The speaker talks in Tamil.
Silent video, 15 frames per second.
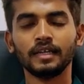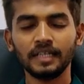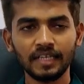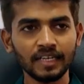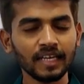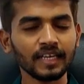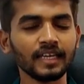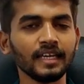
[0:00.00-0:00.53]

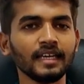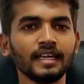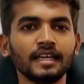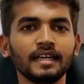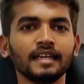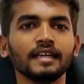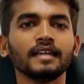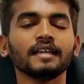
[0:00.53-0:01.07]
இன்னைக்கு
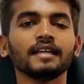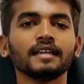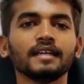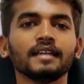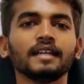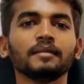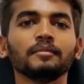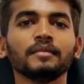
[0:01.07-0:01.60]

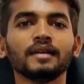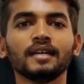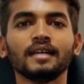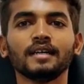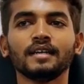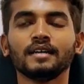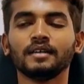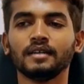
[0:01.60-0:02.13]
நம்ம
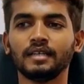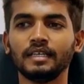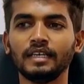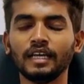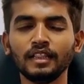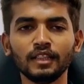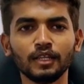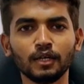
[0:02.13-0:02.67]

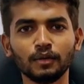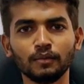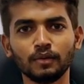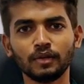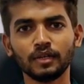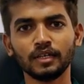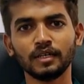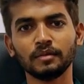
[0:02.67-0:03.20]
எந்த
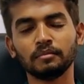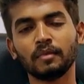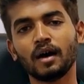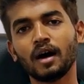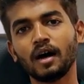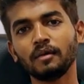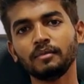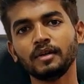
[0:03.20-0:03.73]
ஒரு
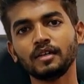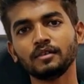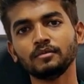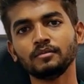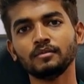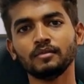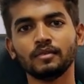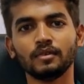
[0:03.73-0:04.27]

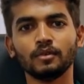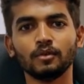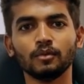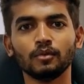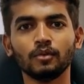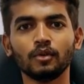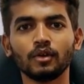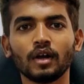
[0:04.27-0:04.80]
மாபெரும்
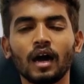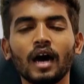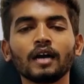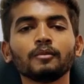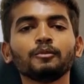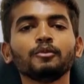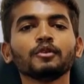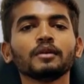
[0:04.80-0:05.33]
ஒரு
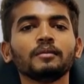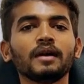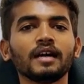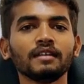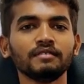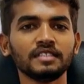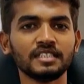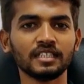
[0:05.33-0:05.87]

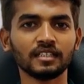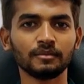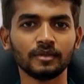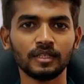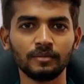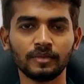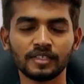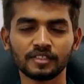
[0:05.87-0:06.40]
அற்புதமான விஷயத்தை
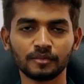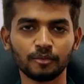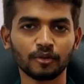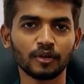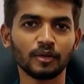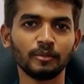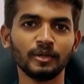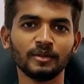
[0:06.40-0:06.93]
பற்றி பேச
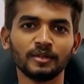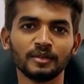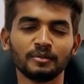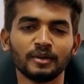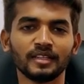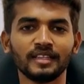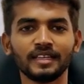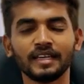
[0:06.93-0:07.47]
போகிறோம் அப்படின்னு வந்து
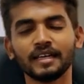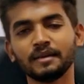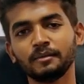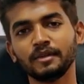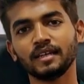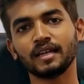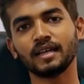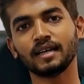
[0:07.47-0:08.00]
பார்த்தீங்க
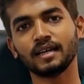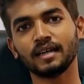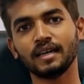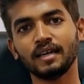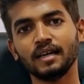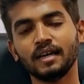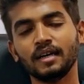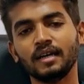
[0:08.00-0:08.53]
அப்படின்னா
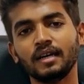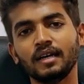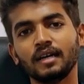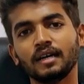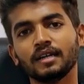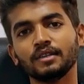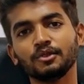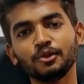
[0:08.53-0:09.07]

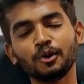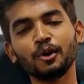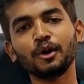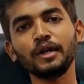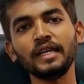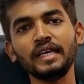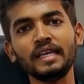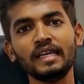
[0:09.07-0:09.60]

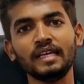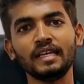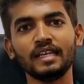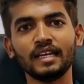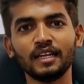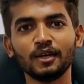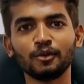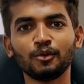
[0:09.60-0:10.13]
தோனி
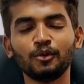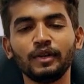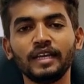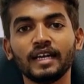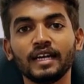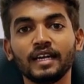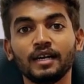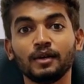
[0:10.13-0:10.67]
என்னக்கூடிய